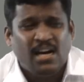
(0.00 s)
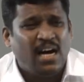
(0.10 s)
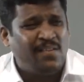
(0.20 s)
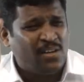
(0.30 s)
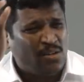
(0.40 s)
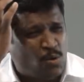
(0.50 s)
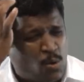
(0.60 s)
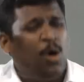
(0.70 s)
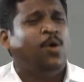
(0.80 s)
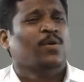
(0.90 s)
அவங்களுக்கு
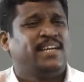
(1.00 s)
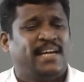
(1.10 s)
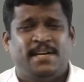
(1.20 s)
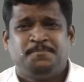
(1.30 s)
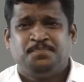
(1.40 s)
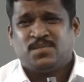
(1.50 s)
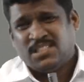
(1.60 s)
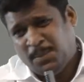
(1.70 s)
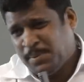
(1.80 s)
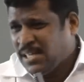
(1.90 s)
கோவம் வருங்க
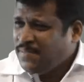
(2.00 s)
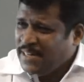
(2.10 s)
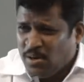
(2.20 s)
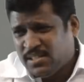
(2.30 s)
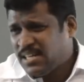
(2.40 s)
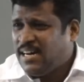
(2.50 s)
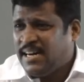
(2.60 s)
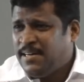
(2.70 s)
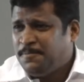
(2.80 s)
இப்போ தானே வீட்டில் வந்திருக்காங்க